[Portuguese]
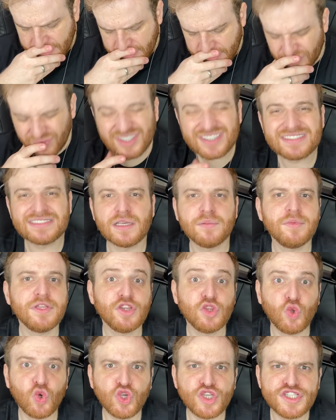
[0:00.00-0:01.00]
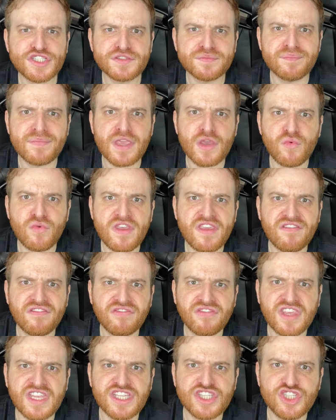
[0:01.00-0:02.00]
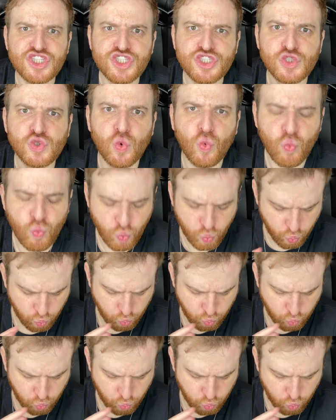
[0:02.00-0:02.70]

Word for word: nós estamos em 2021.